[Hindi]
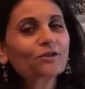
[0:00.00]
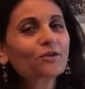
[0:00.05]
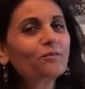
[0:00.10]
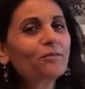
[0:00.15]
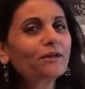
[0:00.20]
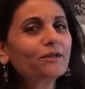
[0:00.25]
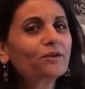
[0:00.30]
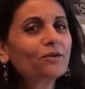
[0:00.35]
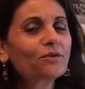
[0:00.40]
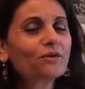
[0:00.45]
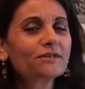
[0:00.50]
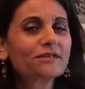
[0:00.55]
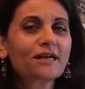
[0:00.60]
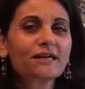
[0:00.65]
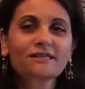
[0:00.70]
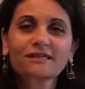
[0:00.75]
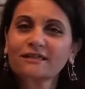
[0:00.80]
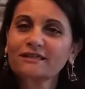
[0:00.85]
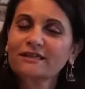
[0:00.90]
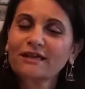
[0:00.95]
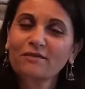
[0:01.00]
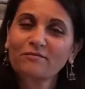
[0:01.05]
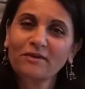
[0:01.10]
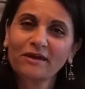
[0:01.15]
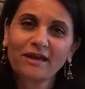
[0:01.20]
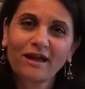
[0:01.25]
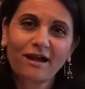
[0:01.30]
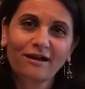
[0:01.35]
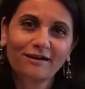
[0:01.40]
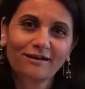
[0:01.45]
तो मैं 2017
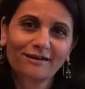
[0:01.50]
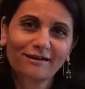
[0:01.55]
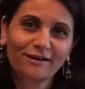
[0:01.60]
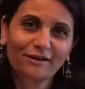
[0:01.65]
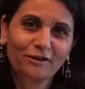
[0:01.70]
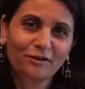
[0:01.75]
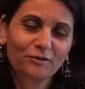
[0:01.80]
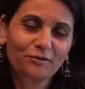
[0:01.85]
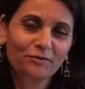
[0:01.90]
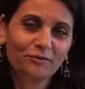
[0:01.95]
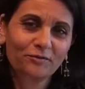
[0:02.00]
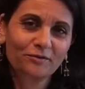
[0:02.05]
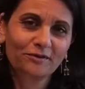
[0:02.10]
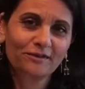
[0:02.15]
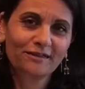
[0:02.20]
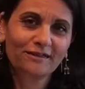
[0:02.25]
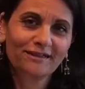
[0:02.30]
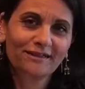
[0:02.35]
में क्या कर रही हूँ